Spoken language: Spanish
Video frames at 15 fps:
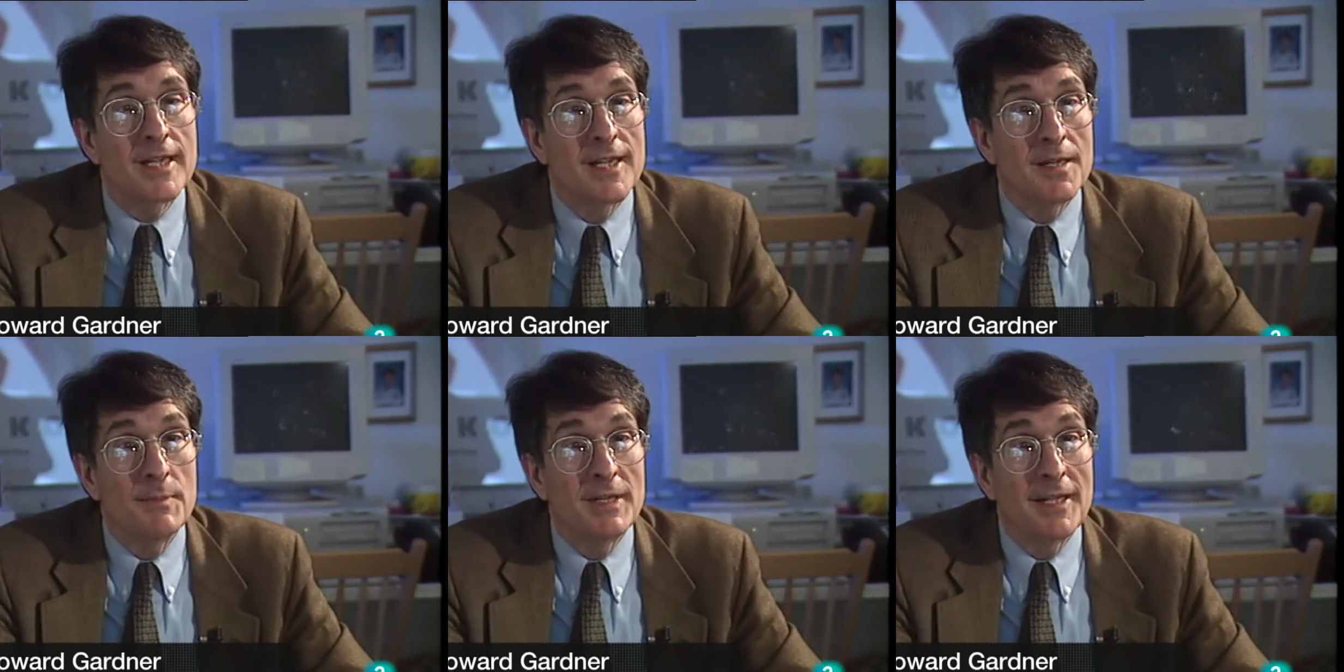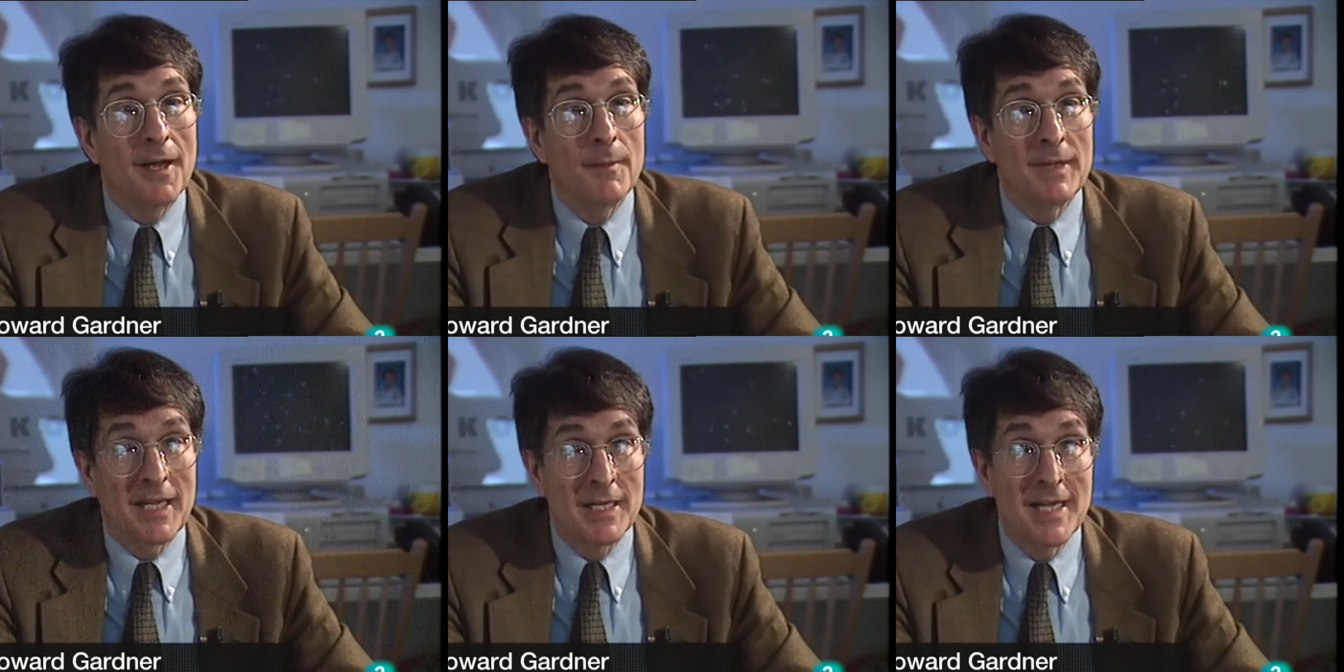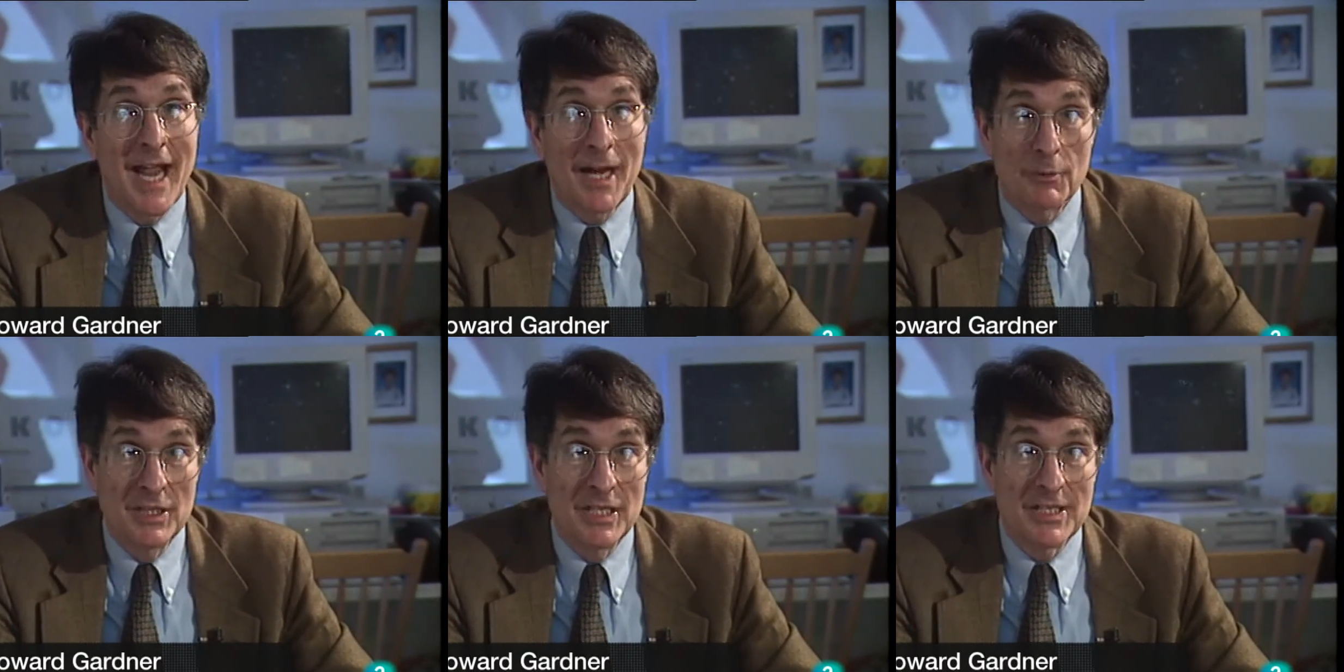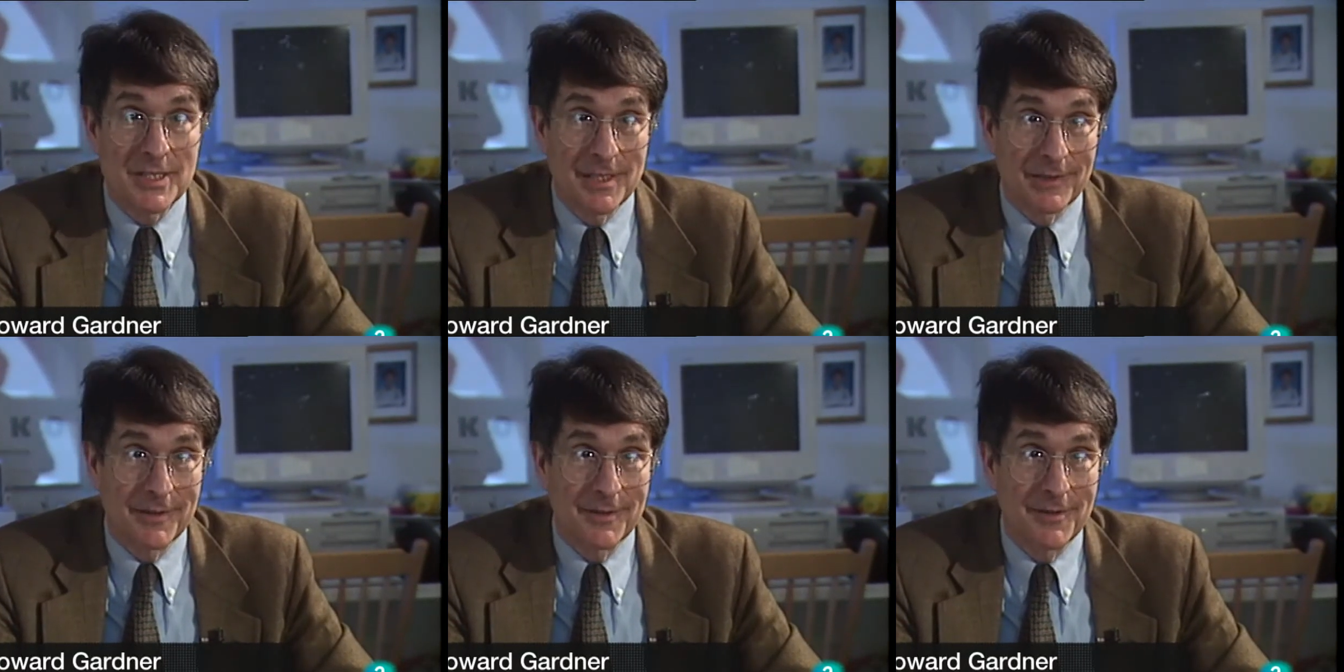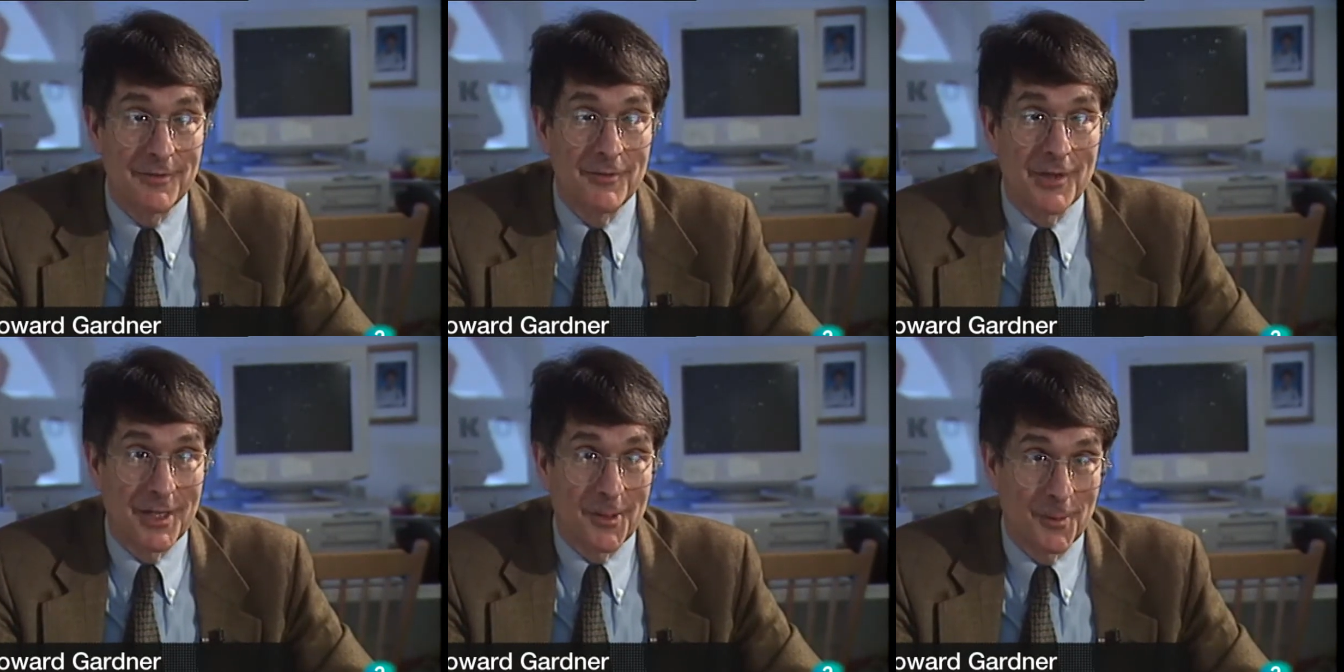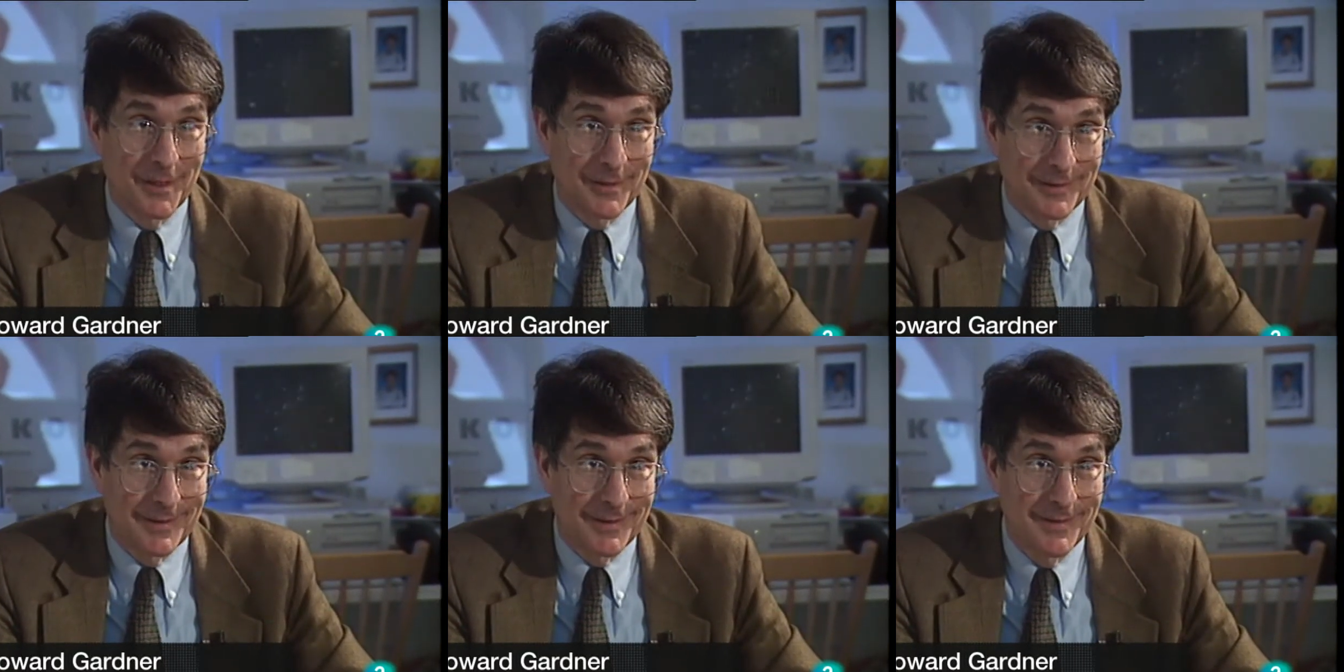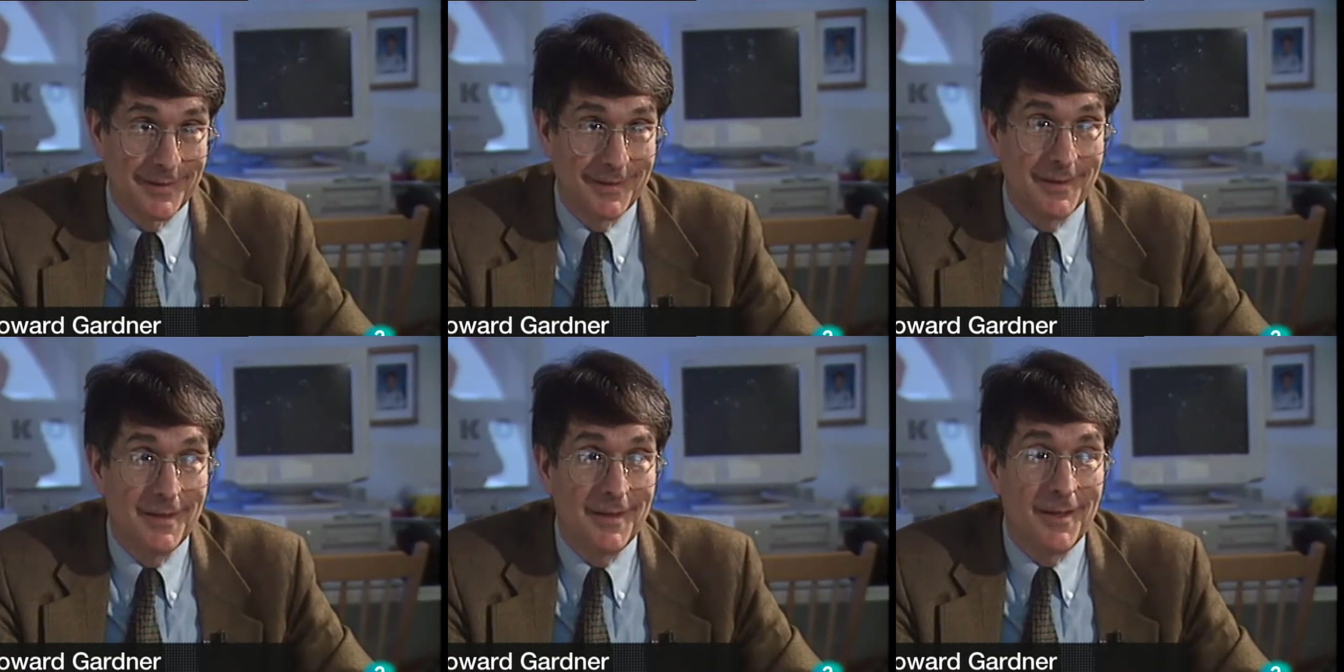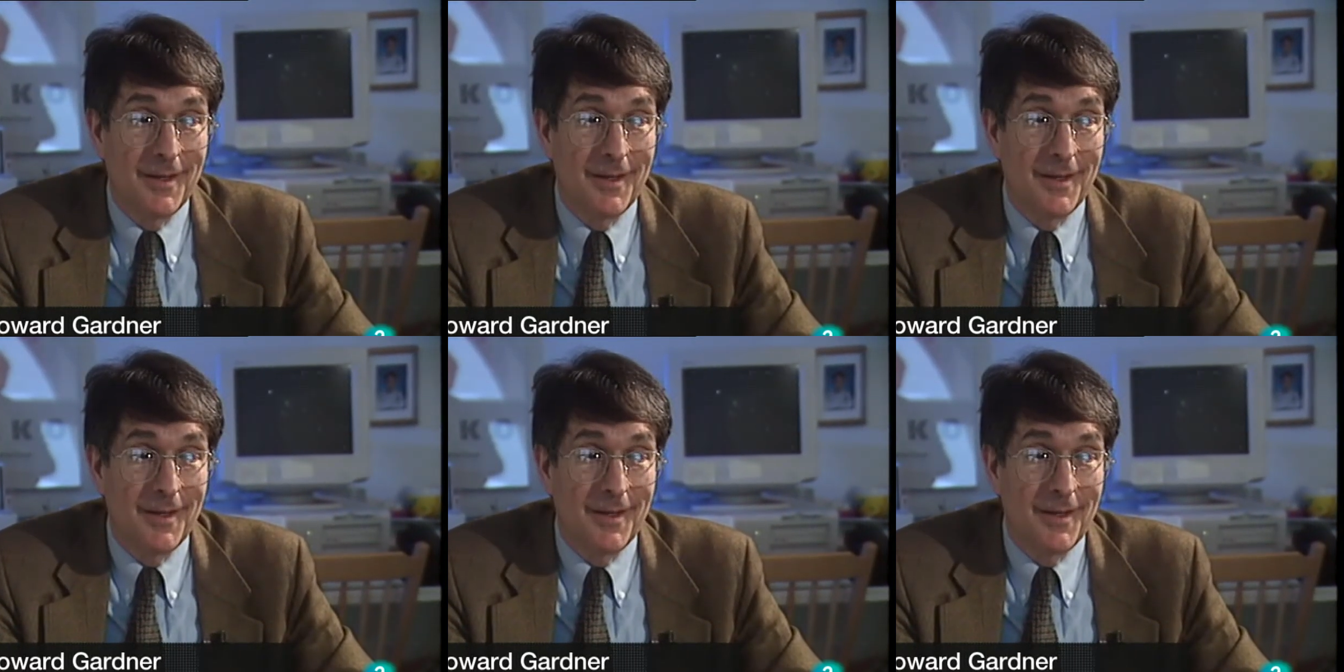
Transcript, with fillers: convertirse en anacrónicas muy rápidamente.